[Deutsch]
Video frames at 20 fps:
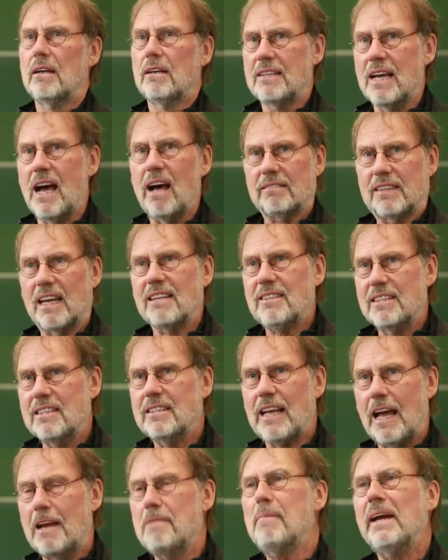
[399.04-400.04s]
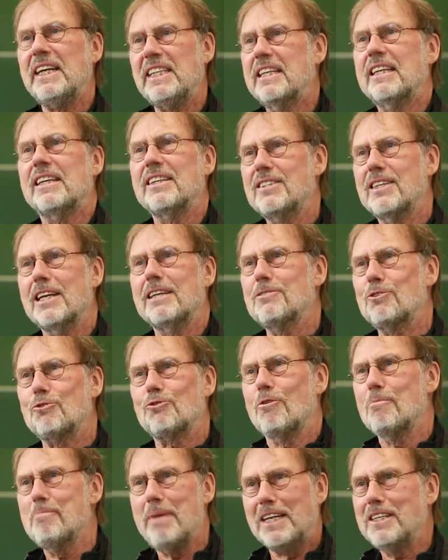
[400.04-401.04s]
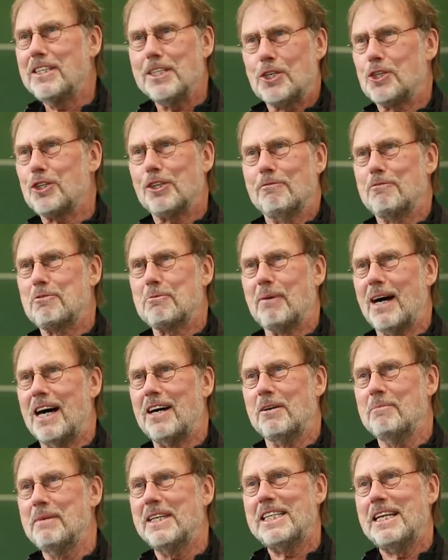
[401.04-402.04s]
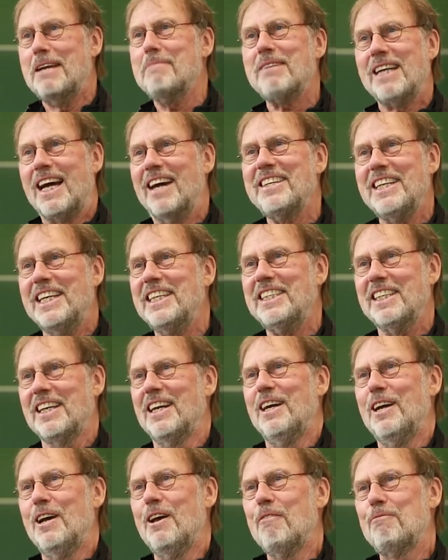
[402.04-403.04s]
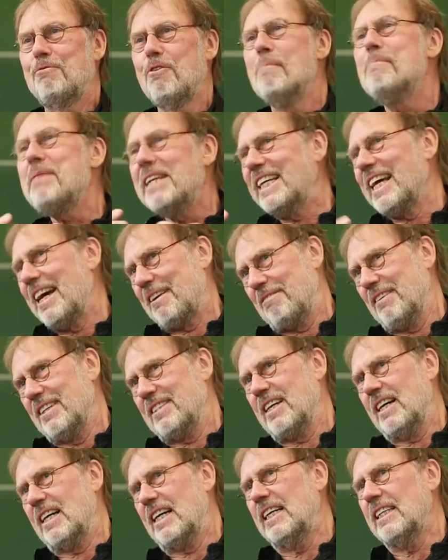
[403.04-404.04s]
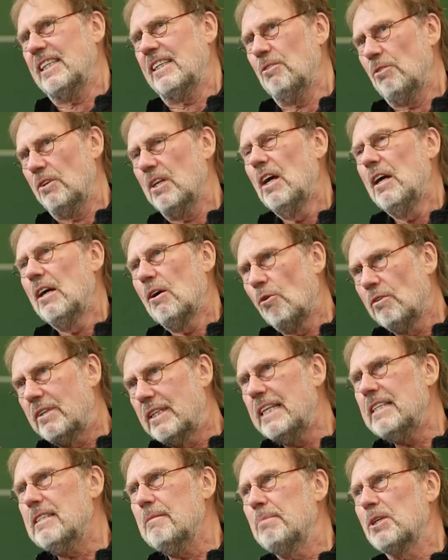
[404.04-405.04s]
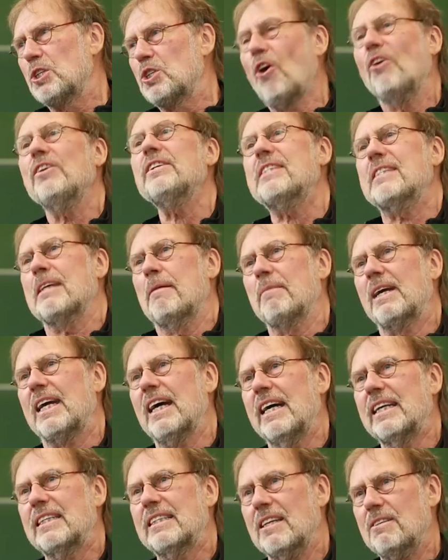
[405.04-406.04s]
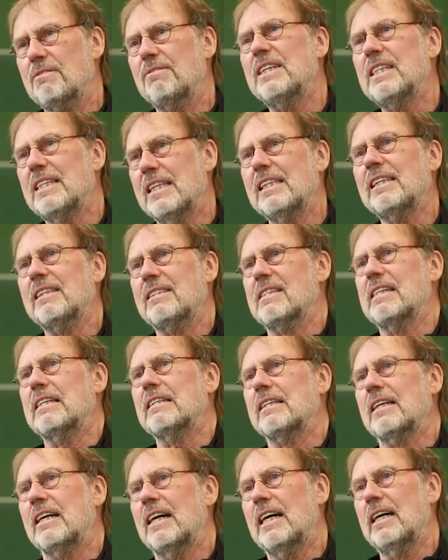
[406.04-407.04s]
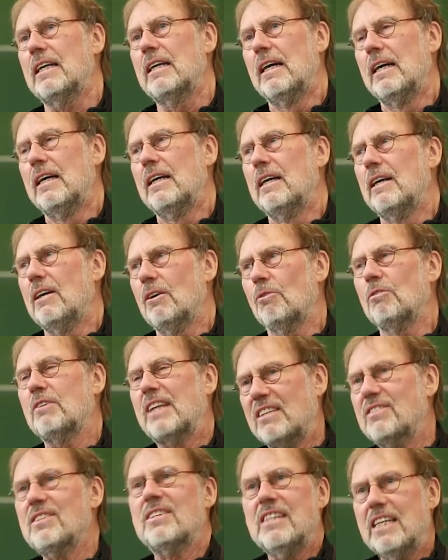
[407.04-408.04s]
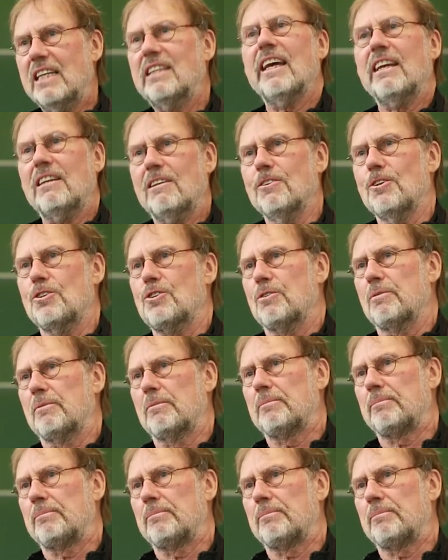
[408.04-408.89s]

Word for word: ja, das ist ein mächtiges Instrument, die Schriftsprache, mit dem kann ich für mich etwas erreichen. Und, und diese Bedeutsamkeit, das finde ich zentral und das ist nicht technisch.